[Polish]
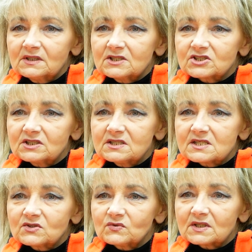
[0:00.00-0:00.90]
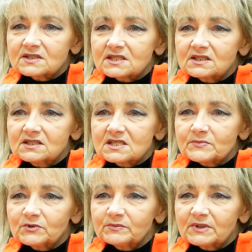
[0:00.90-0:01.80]
Jeżeli sytuacja nie
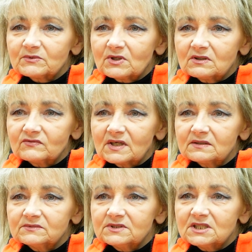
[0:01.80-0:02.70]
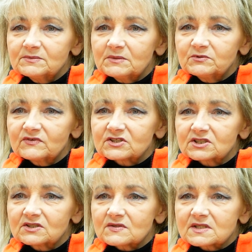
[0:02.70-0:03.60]
jest podbramkowa i nie ma
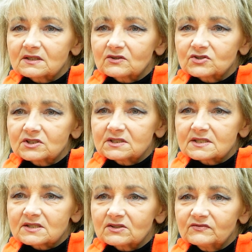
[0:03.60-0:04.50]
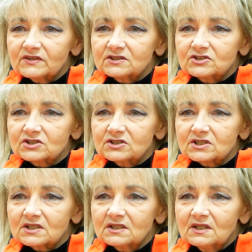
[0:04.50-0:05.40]
poważnego zagrożenia zdrowia i
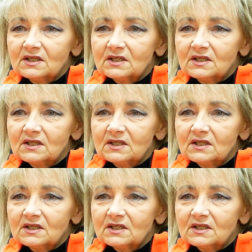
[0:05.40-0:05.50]
życia,